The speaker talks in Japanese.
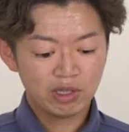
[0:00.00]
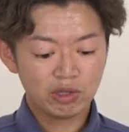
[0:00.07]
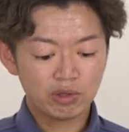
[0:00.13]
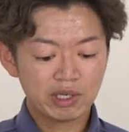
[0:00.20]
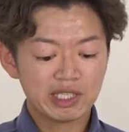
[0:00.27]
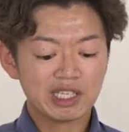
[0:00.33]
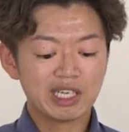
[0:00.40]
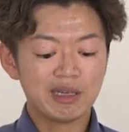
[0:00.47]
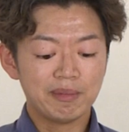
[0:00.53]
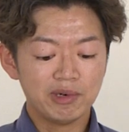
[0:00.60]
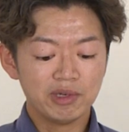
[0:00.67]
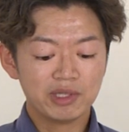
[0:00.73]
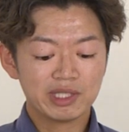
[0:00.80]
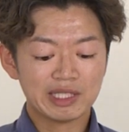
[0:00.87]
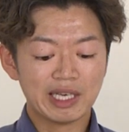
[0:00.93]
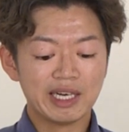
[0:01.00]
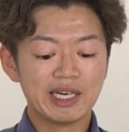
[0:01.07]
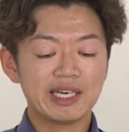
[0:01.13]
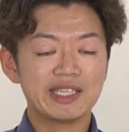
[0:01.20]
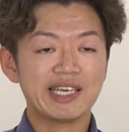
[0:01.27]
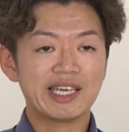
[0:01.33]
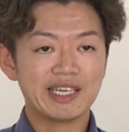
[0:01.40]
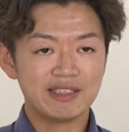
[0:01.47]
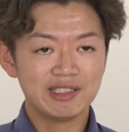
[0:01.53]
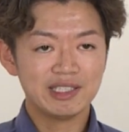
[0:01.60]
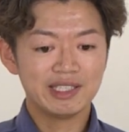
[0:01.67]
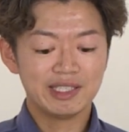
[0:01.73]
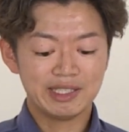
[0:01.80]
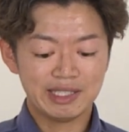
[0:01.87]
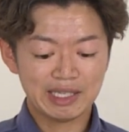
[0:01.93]
どなたでも参加できる
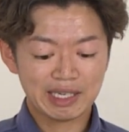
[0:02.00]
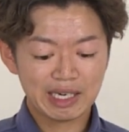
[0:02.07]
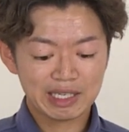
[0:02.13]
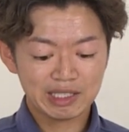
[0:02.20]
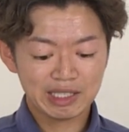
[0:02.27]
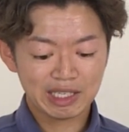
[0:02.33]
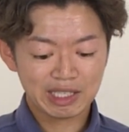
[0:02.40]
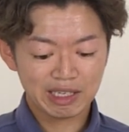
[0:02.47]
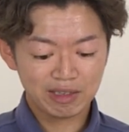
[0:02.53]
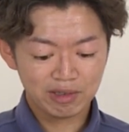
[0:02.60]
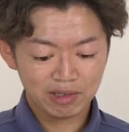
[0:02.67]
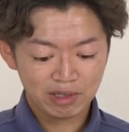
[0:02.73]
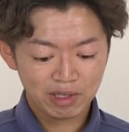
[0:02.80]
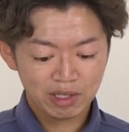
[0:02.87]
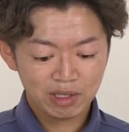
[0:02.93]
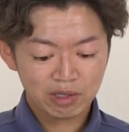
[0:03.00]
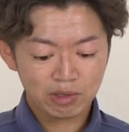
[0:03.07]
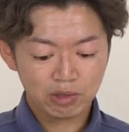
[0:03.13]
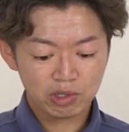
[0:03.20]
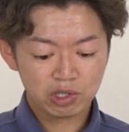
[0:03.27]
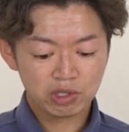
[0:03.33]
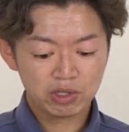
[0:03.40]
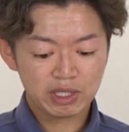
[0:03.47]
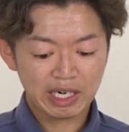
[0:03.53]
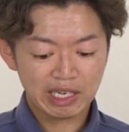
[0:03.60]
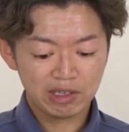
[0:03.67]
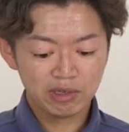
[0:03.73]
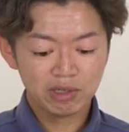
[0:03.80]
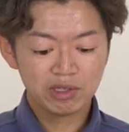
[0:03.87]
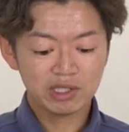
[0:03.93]
座学型の講習
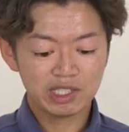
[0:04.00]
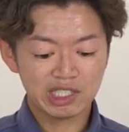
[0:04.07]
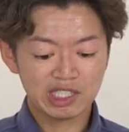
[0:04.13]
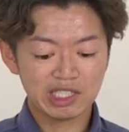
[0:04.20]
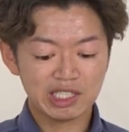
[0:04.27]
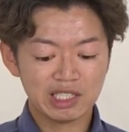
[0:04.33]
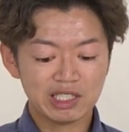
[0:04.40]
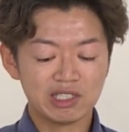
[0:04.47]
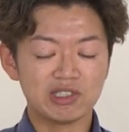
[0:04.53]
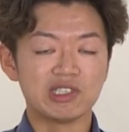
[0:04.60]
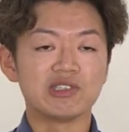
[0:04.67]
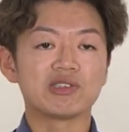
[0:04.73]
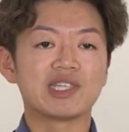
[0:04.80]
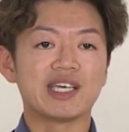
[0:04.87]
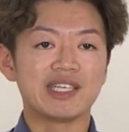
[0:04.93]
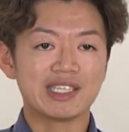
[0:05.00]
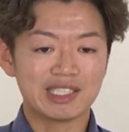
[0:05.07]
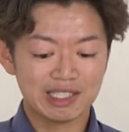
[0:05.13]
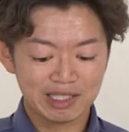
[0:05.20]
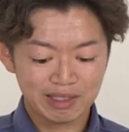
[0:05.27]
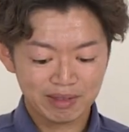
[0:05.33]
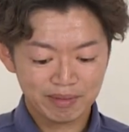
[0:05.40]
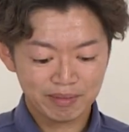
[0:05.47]
会を実施する予定です